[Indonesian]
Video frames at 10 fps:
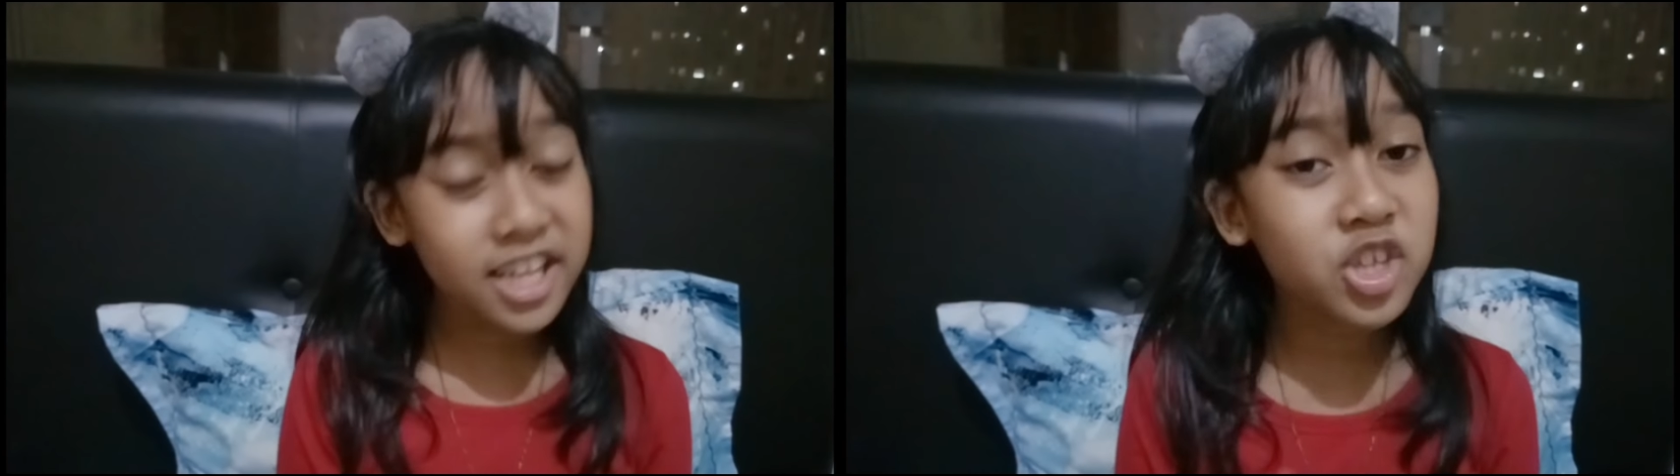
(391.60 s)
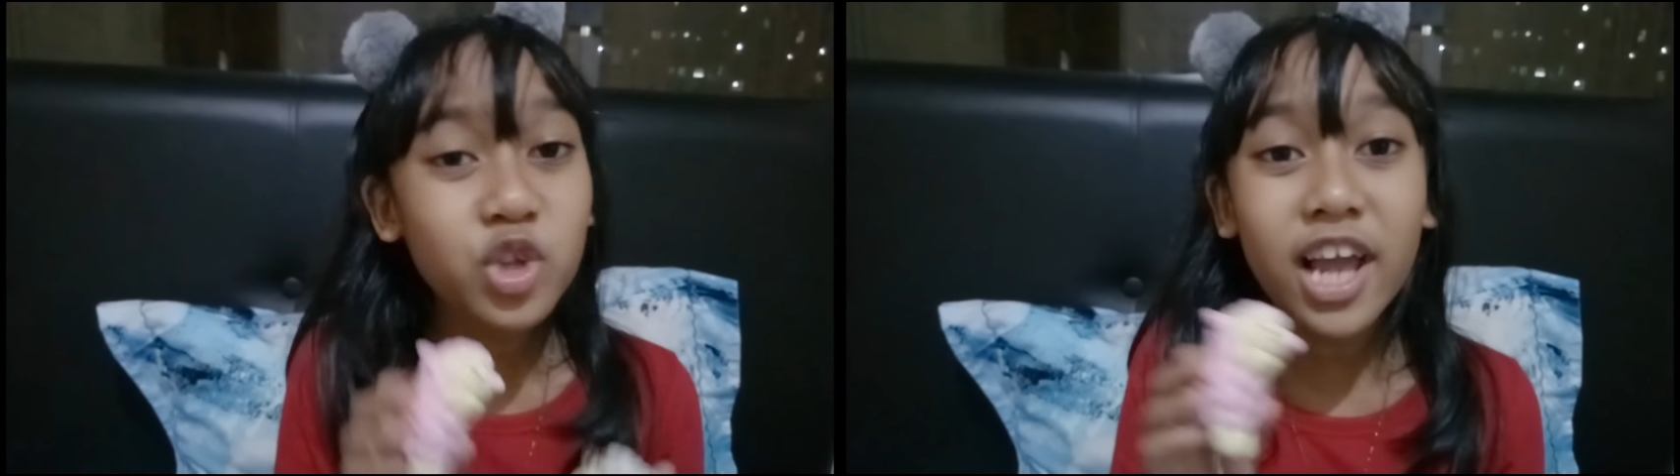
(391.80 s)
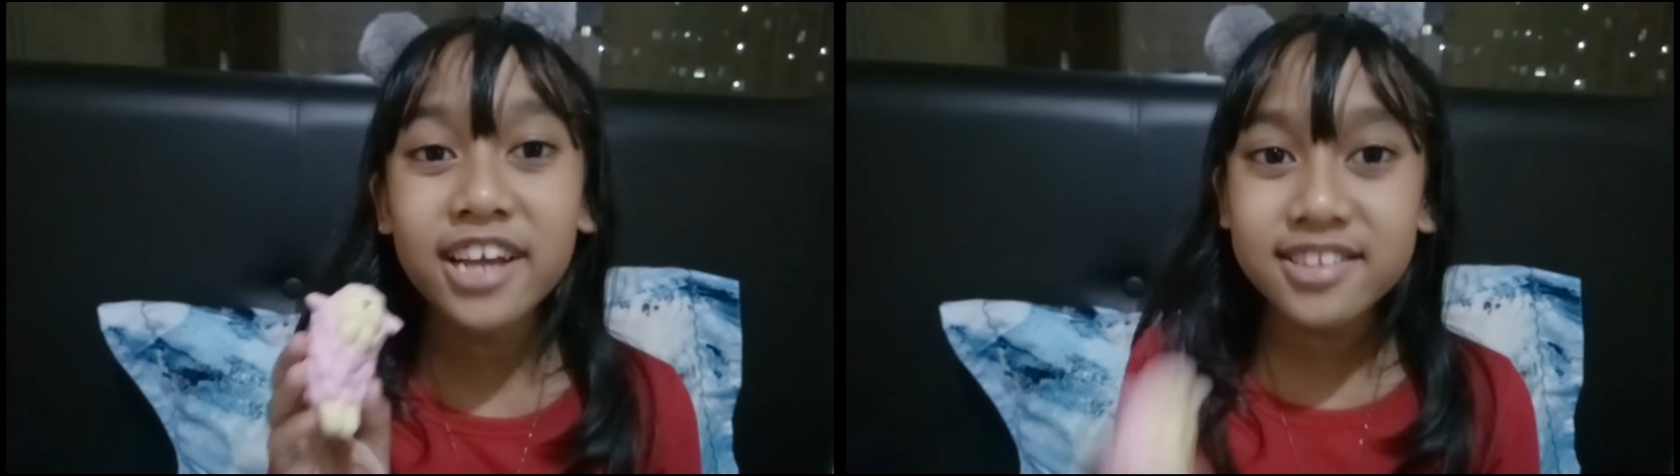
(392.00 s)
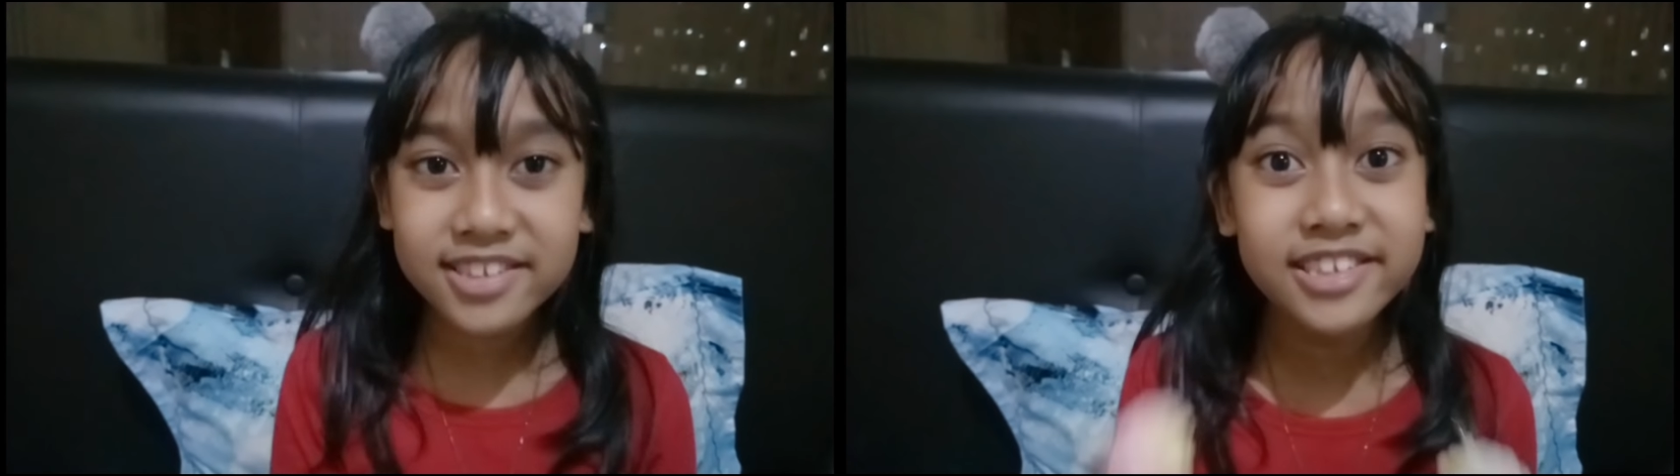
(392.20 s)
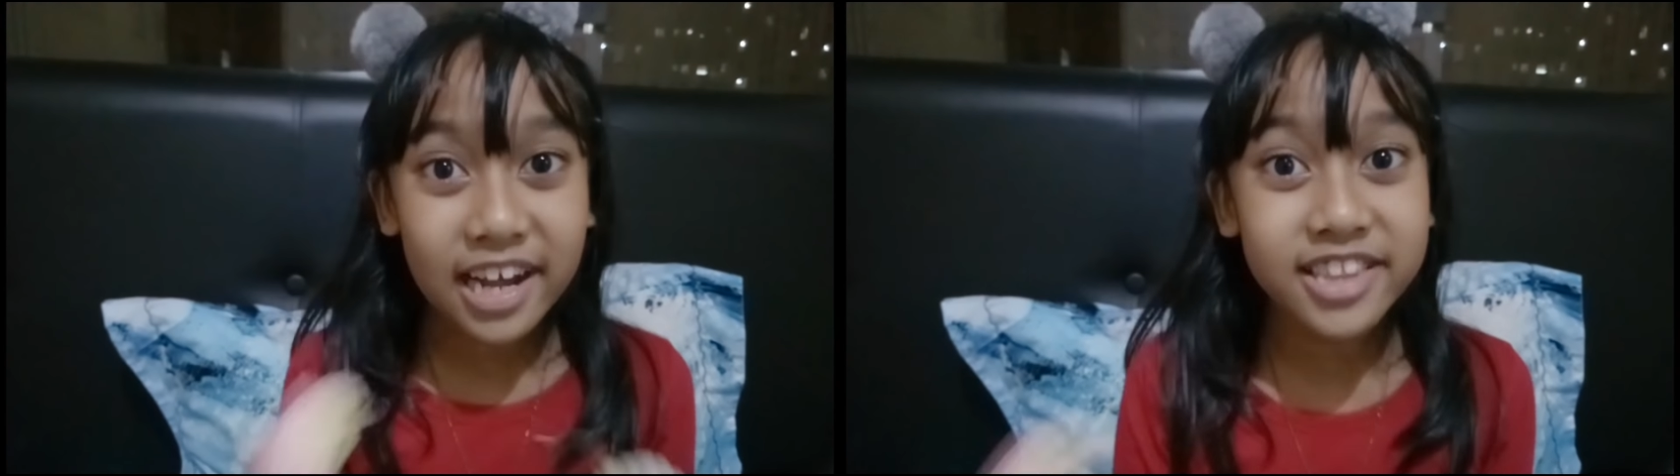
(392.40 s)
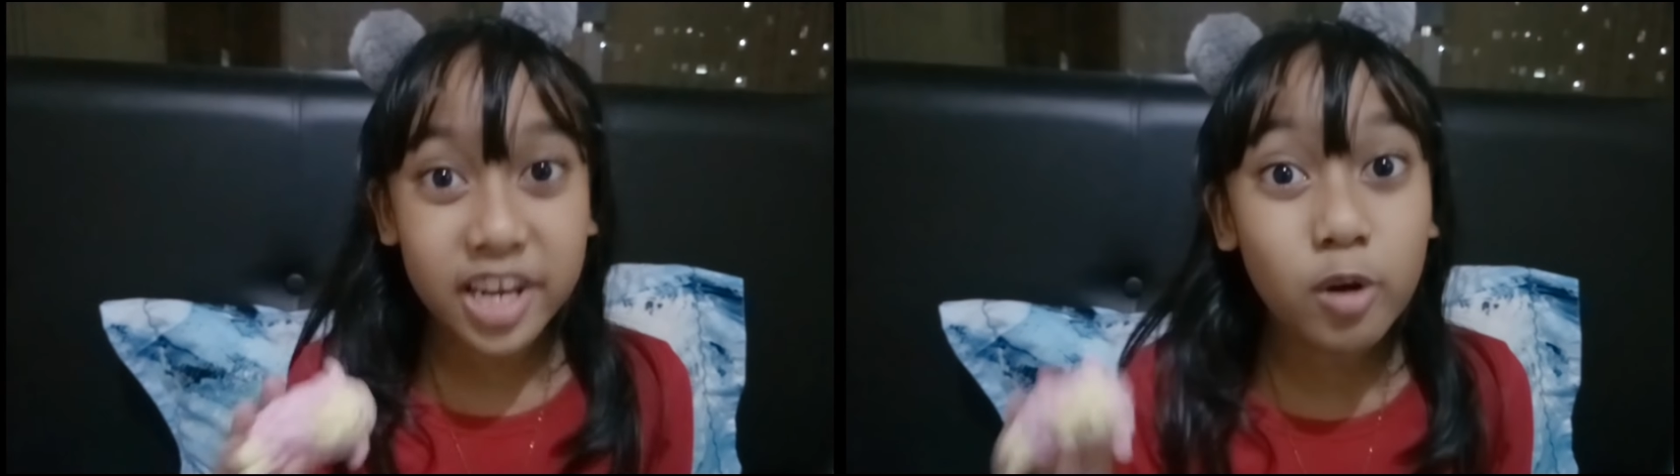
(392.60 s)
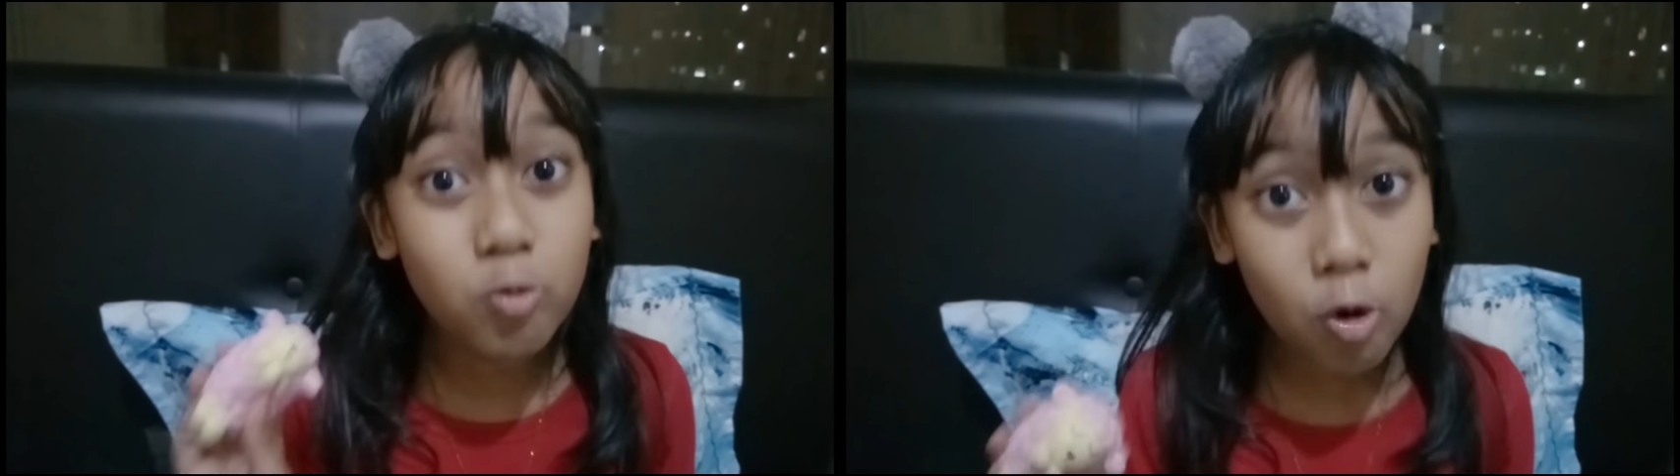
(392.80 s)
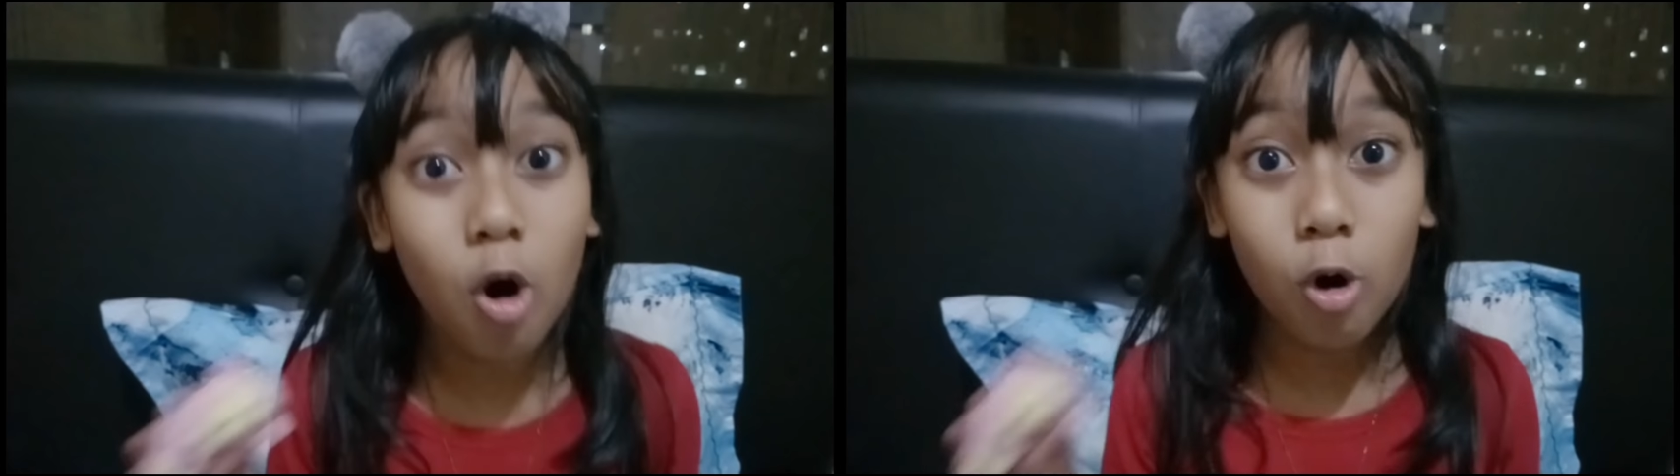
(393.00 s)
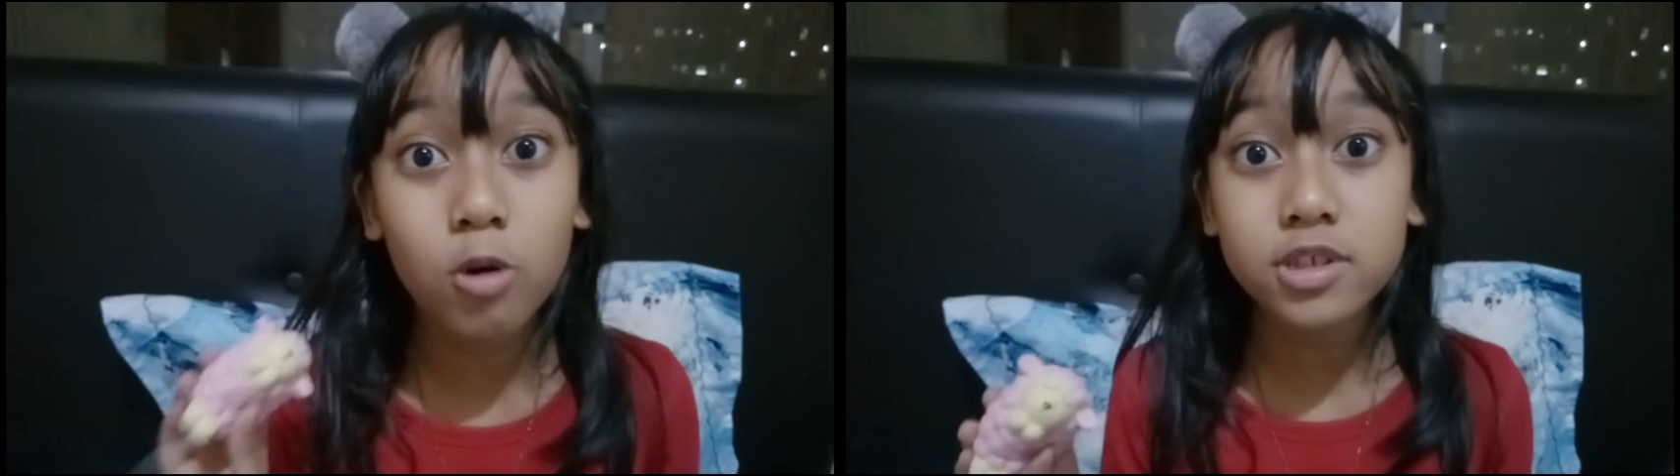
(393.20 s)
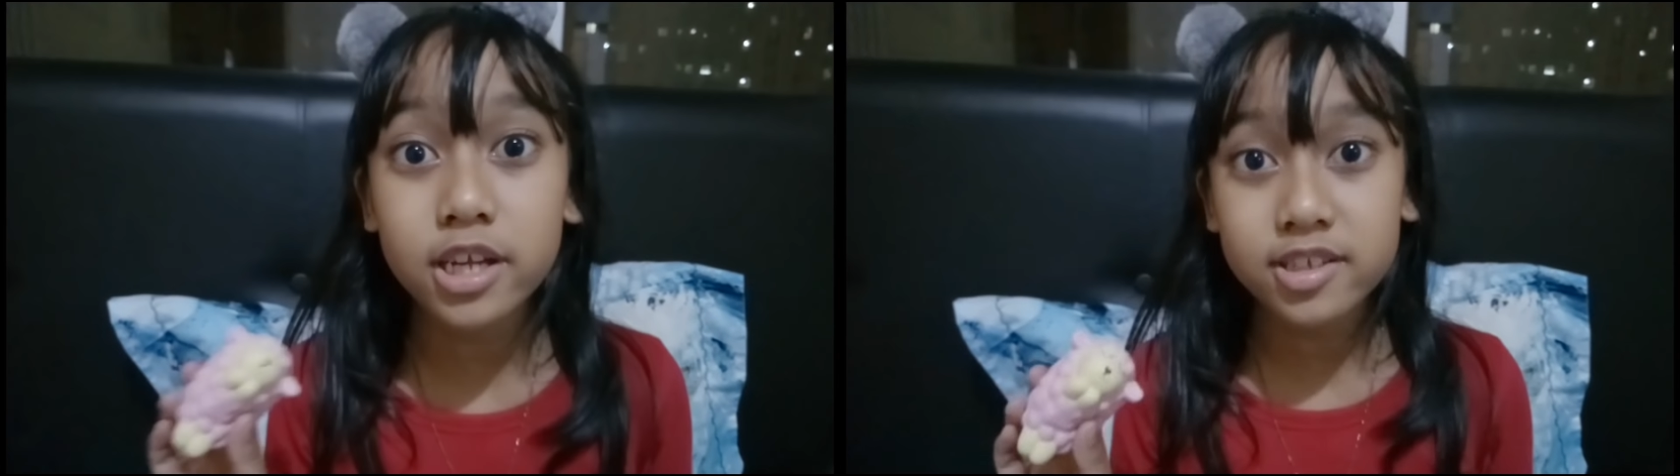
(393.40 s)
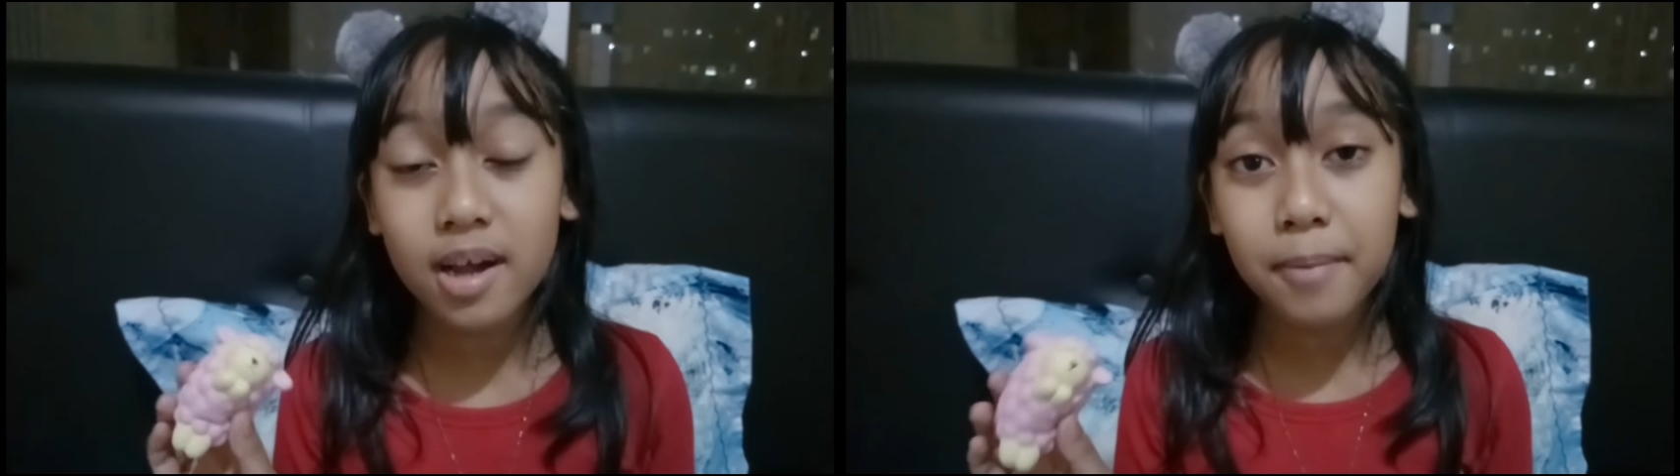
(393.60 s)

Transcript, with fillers: Nah ini tuh lain ya dari wow dari